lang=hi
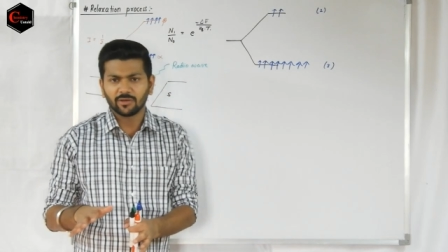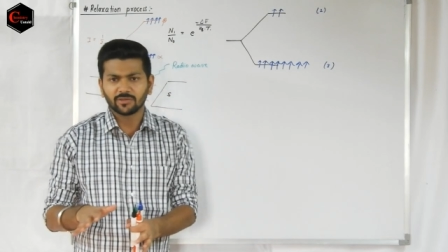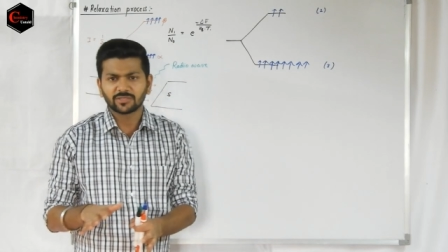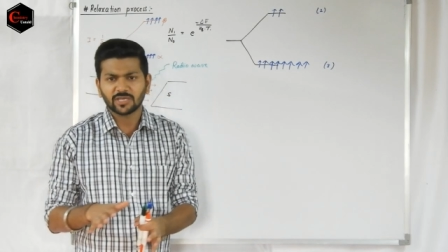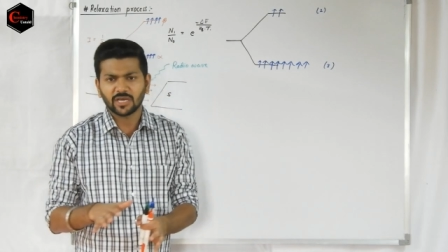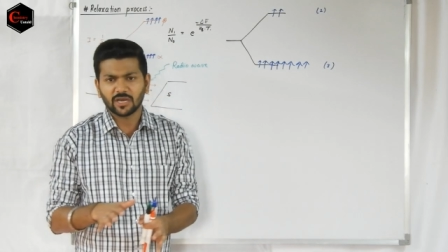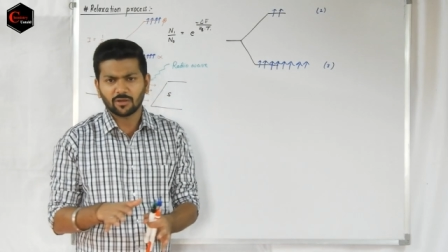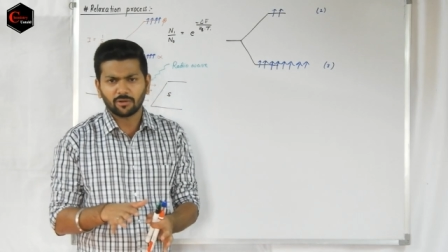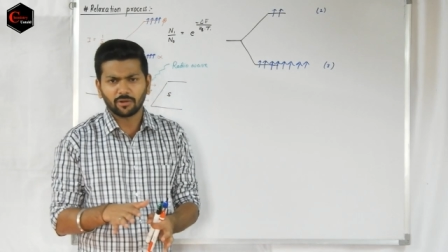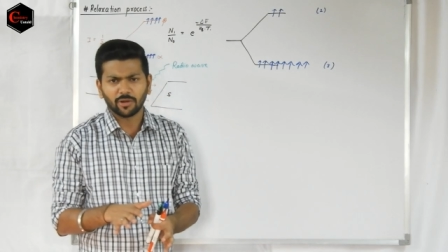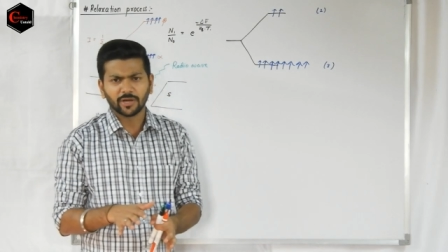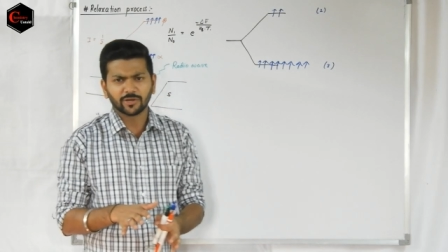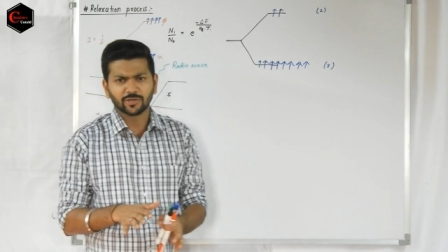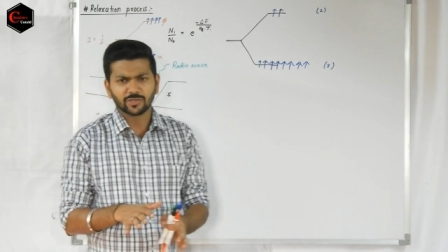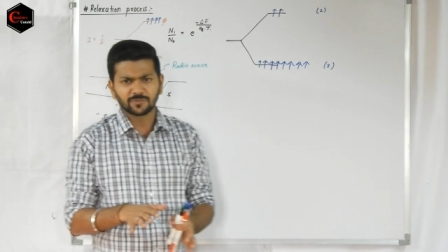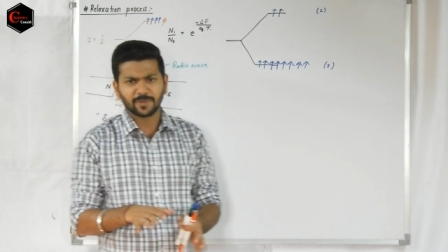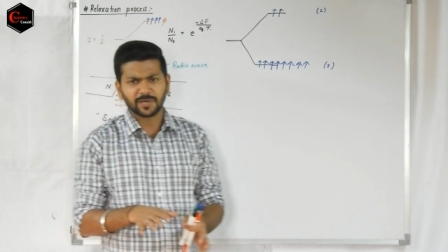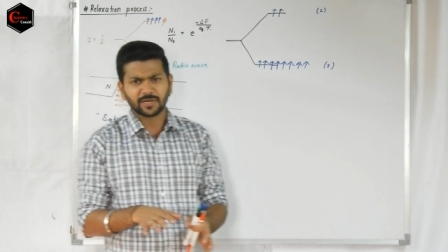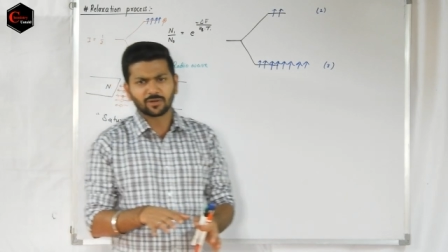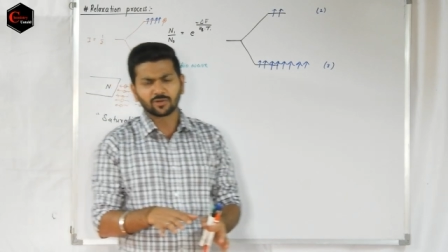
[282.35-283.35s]
या अकॉर्डिंग टू
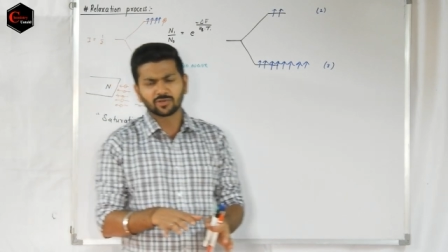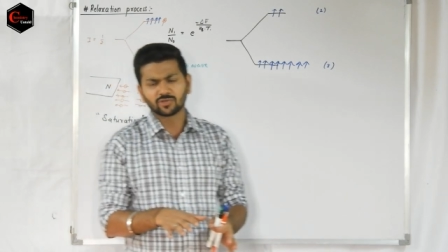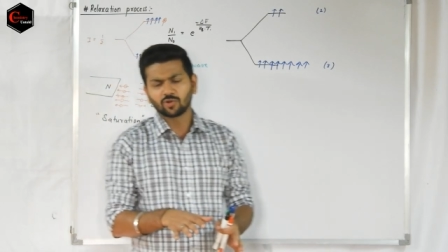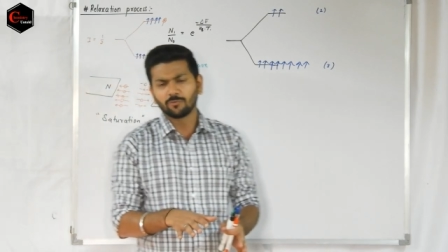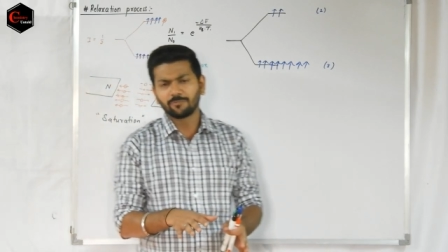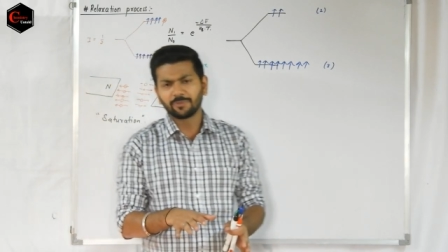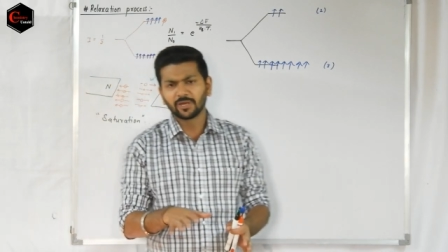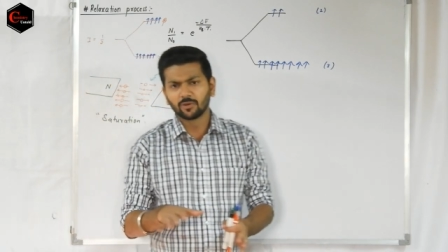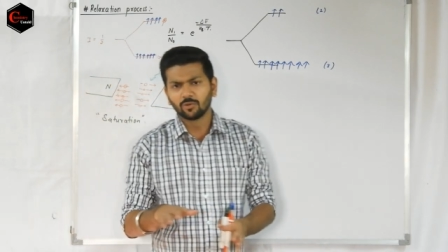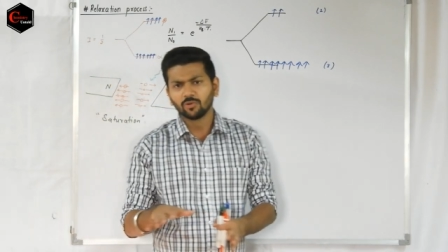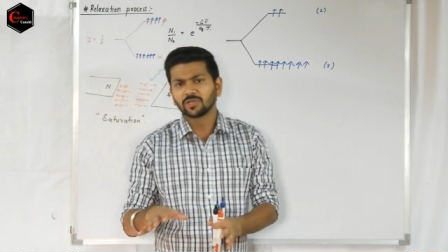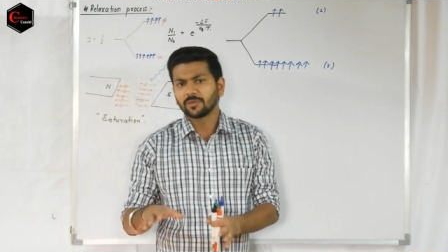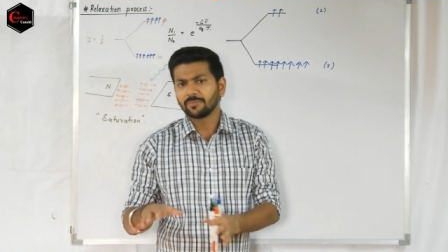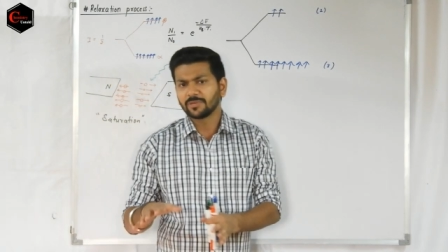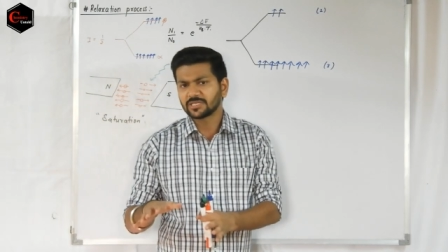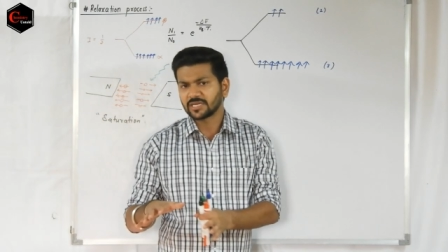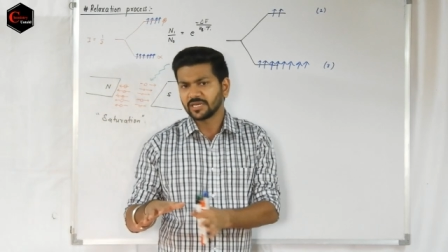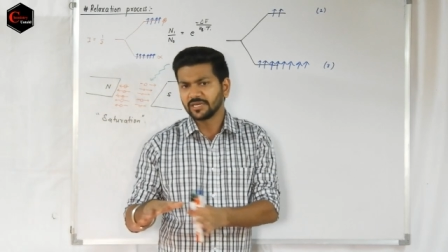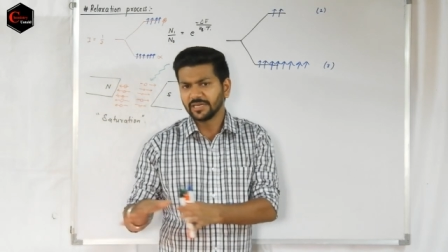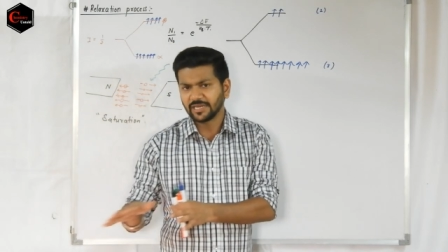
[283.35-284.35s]
स्पेक्ट्रोस्कोपी रूल्स अब
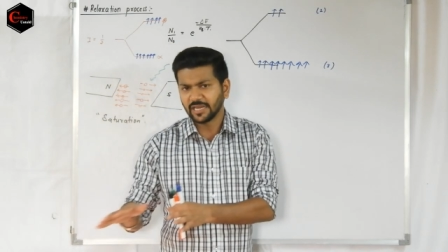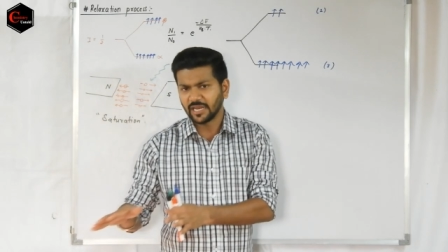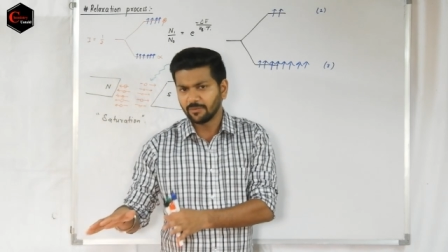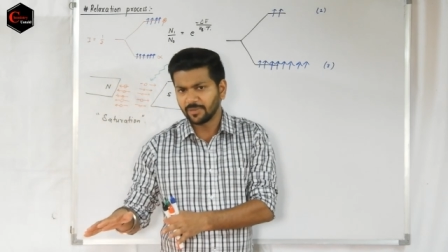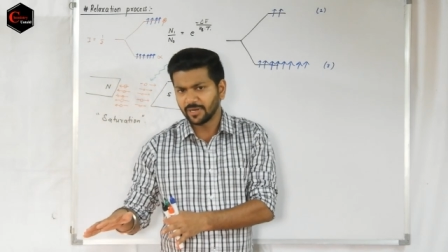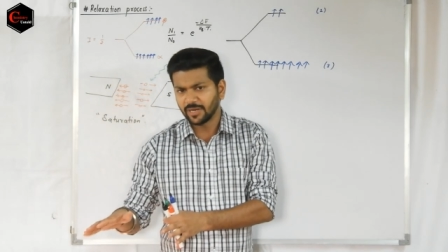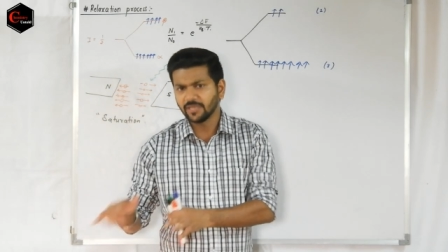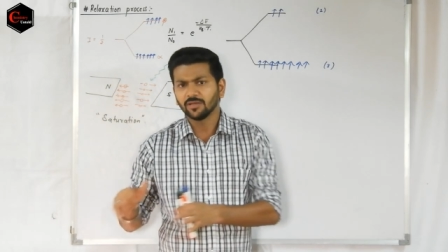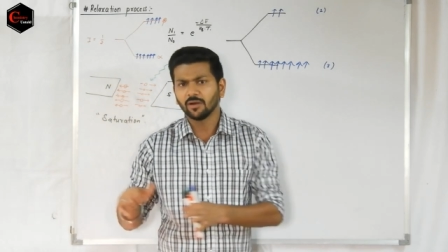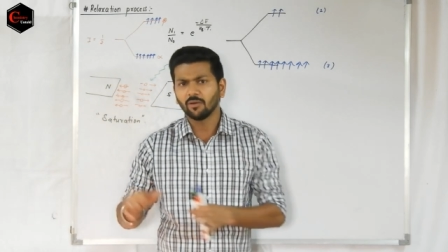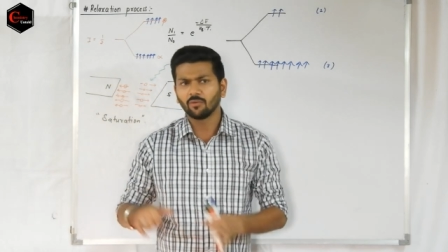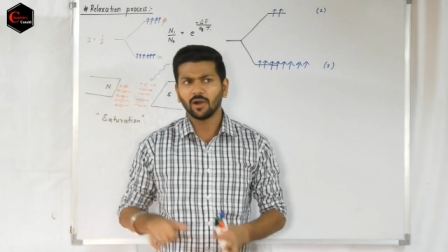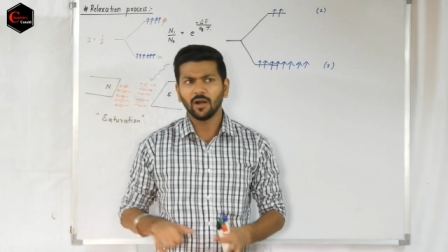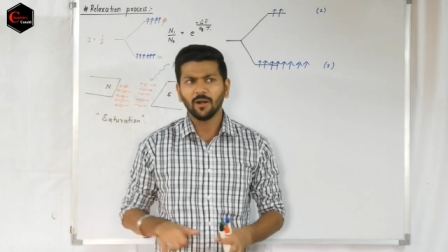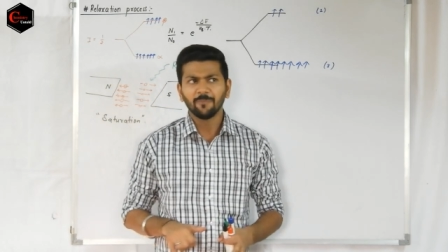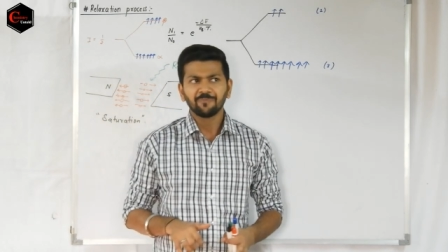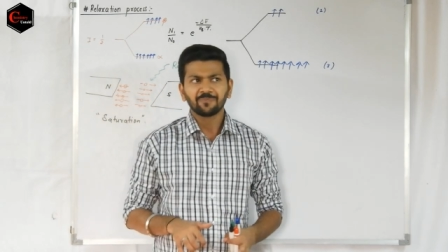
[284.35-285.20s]
इसके डिटेल में नहीं जाऊंगा